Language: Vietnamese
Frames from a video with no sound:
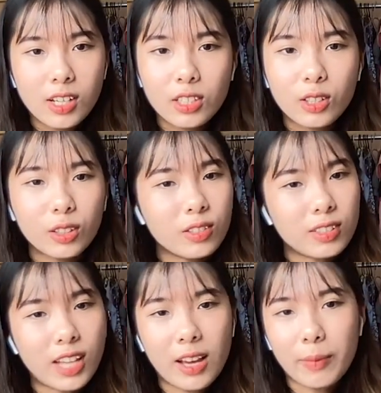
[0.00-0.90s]
chỉ còn thực
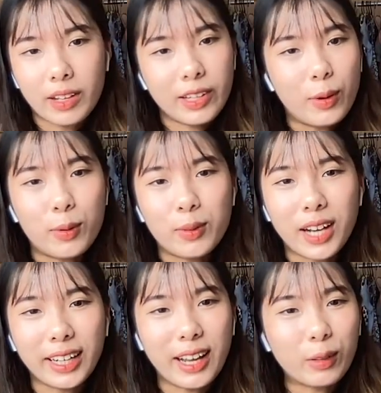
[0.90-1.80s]
ra mà kiểu
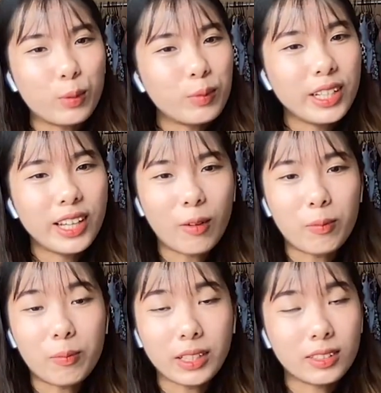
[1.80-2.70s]
ngày nào cũng đi học
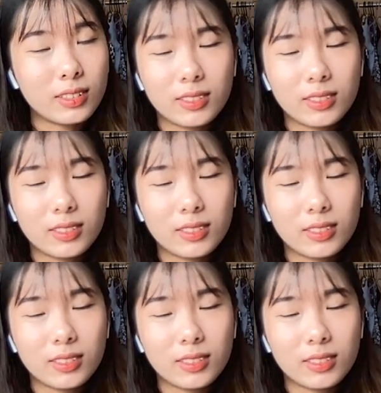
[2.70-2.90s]
mà